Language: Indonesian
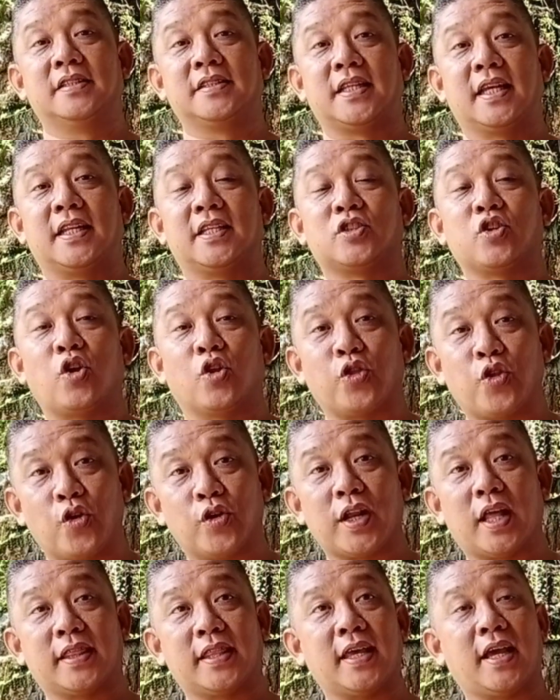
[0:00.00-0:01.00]
jadi contoh
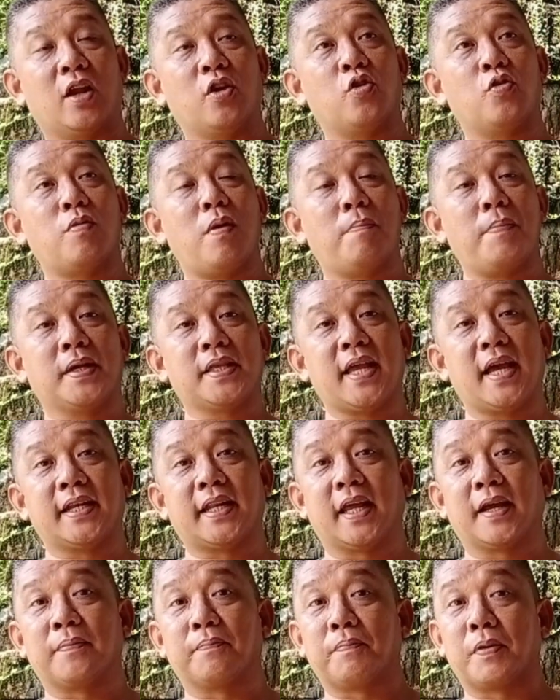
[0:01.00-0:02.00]
nanti kalau umpamanya
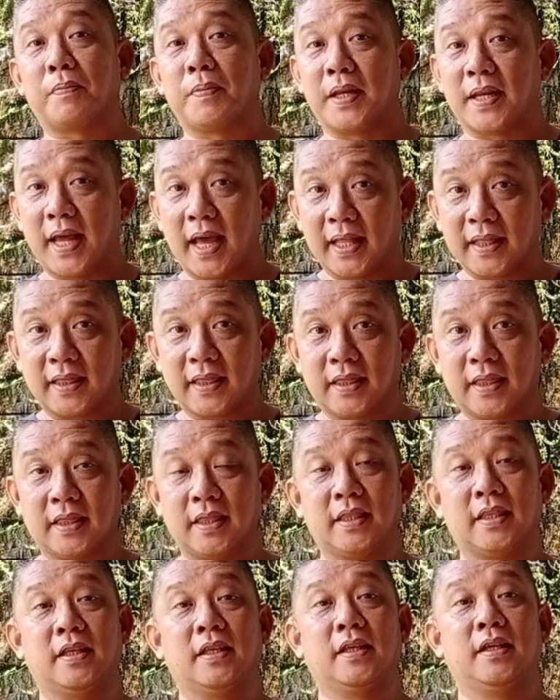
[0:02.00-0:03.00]
ada yang berminat
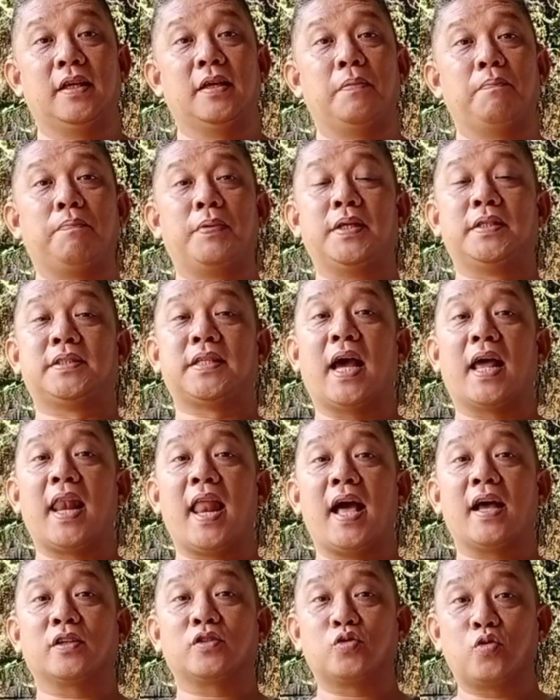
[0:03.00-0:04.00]
bisa
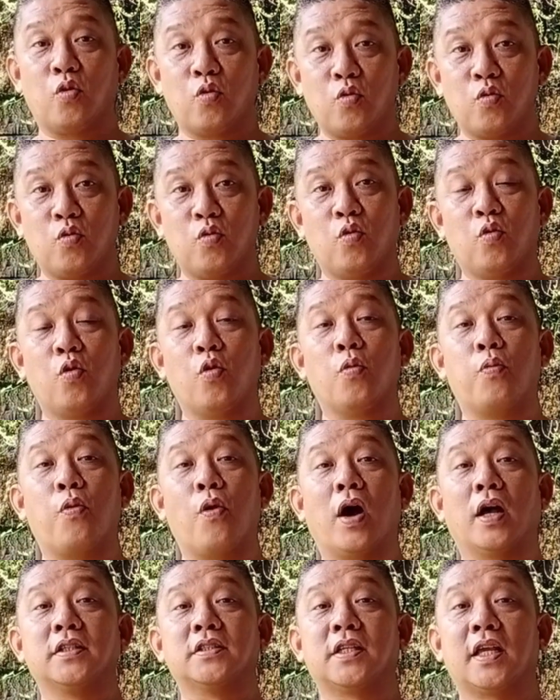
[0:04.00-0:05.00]
langsung
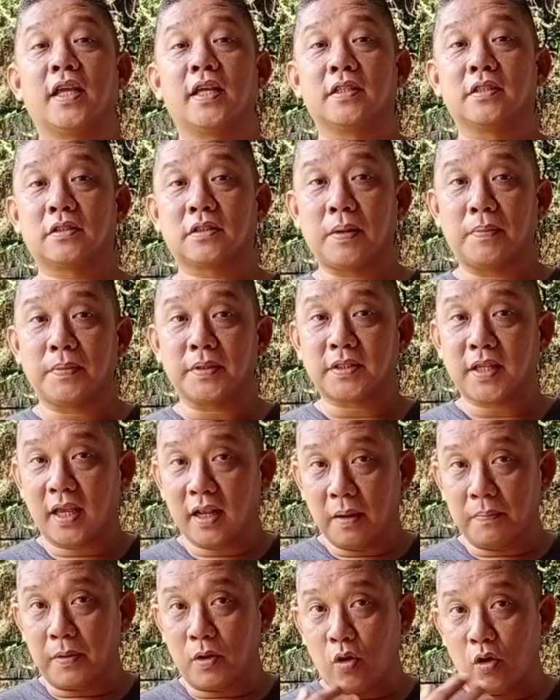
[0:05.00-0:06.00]
hubungan saya sama
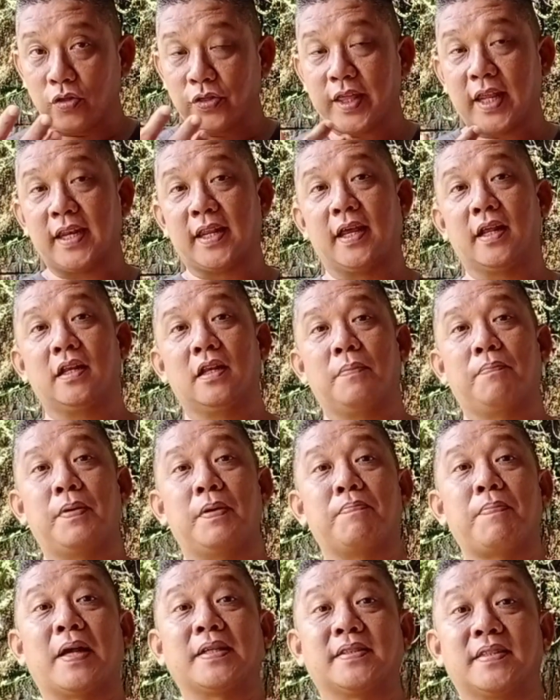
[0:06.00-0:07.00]
saya lebih konten ya lebih
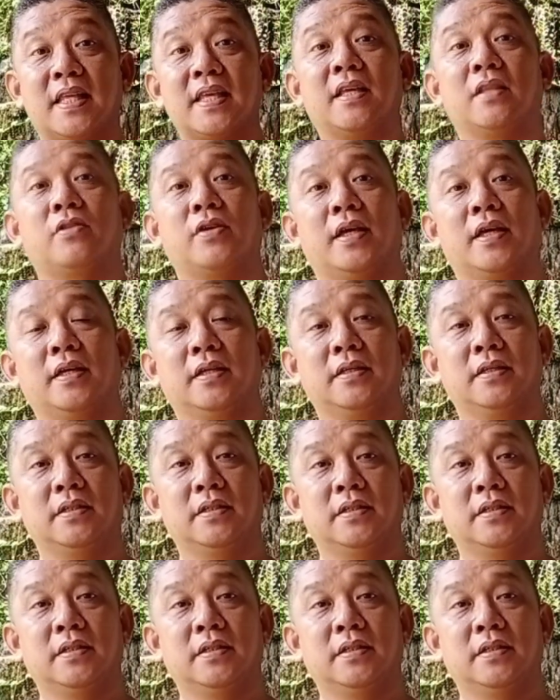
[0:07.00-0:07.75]
pasti gitu ya